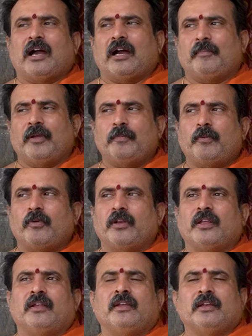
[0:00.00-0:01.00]
ఆ
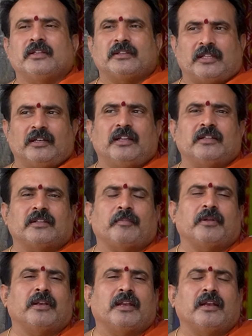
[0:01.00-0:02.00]
మేపుకొని చిన్న
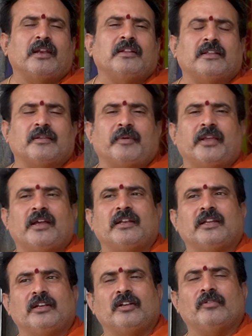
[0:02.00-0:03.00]
సమ నిర్ణీత
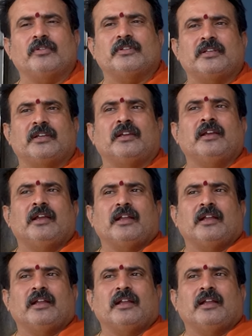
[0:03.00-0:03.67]
సమయానికి ఇంటికి వచ్చి